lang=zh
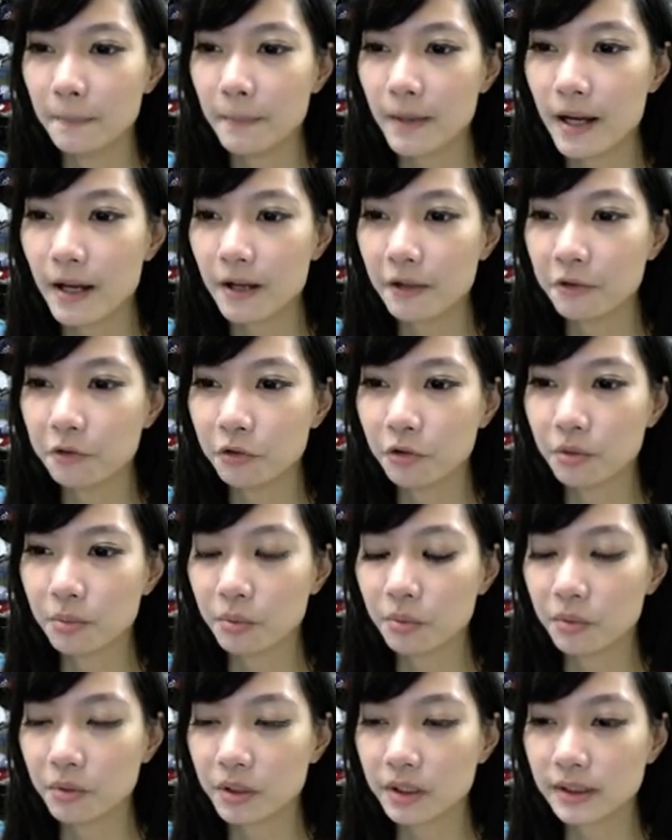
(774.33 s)
女
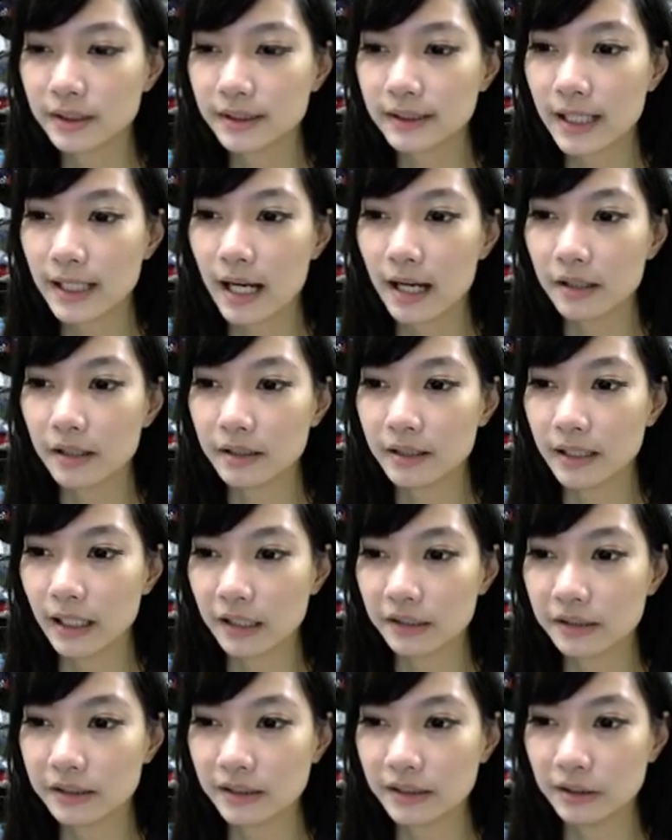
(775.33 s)
仆跟赛亚人哪个
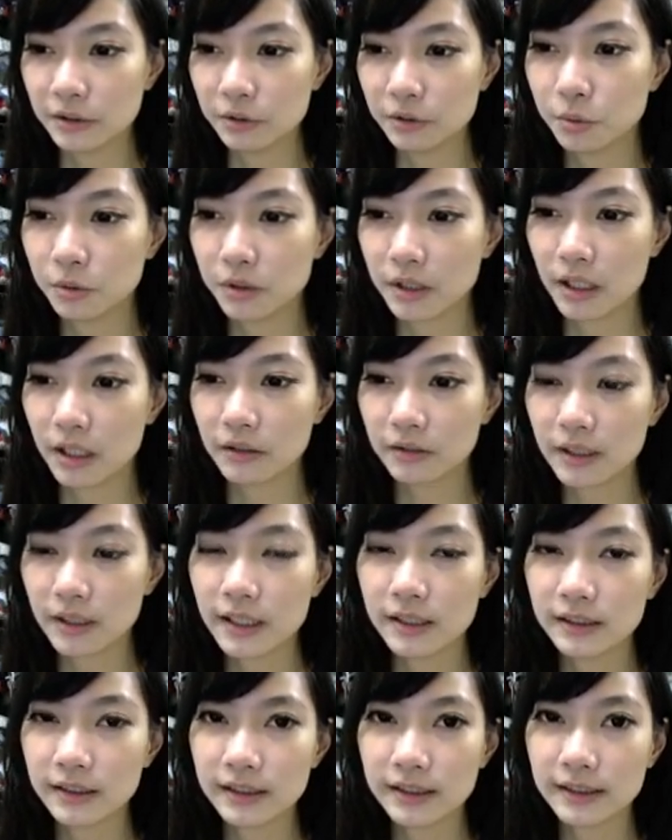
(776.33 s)
尺度高？当
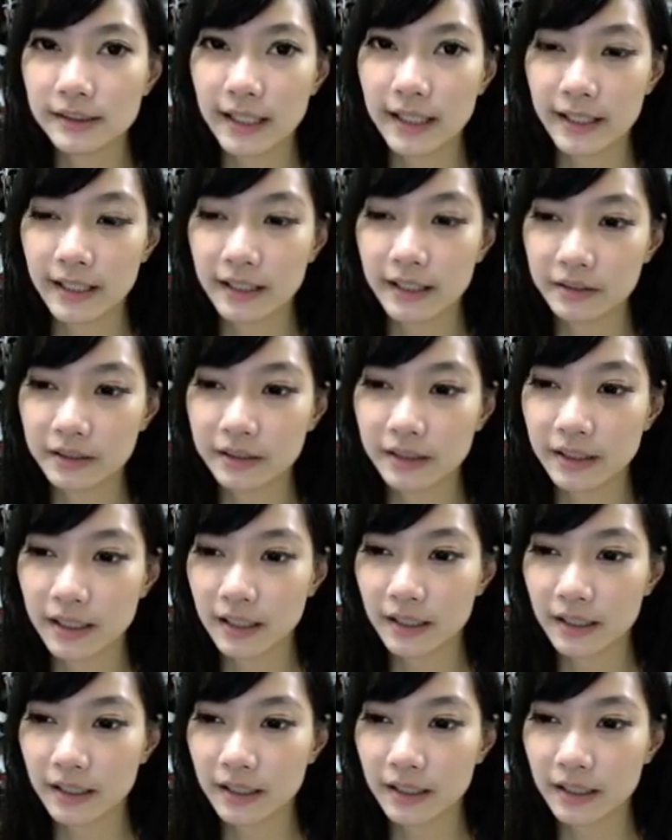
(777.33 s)
然是赛亚人啊！